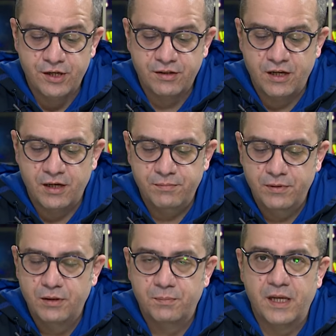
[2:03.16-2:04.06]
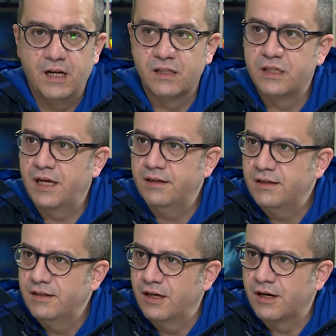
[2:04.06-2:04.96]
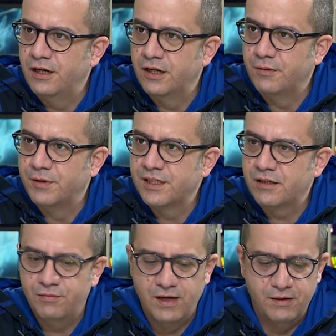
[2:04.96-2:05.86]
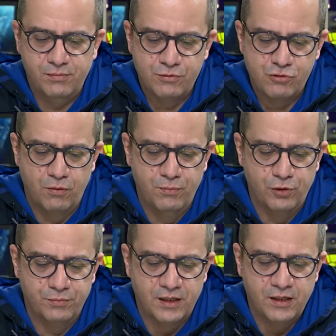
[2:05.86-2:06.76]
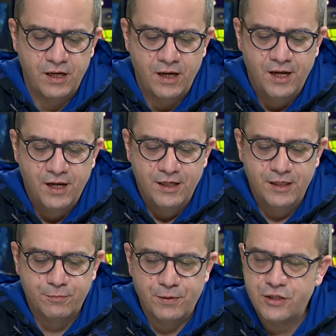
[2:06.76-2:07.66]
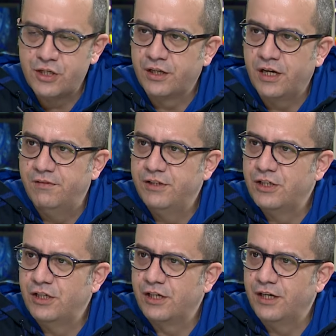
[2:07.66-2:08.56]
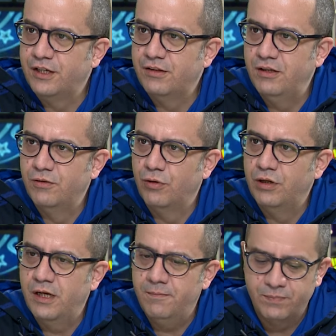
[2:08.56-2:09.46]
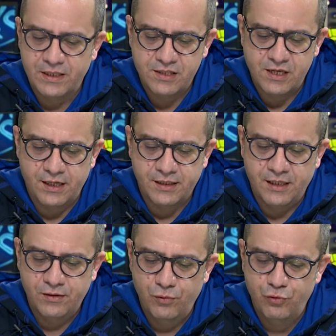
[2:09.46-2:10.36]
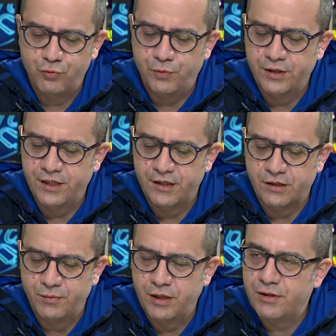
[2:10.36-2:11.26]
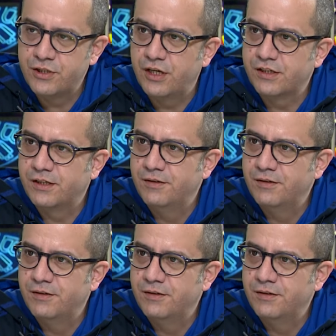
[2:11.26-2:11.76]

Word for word: yarıda e, penaltıdan yararlanamadık ve son bölümde de İrfan Can Kahveci'nin kaydettiği golle sağdan 3 puanla ayrılmayı başardık.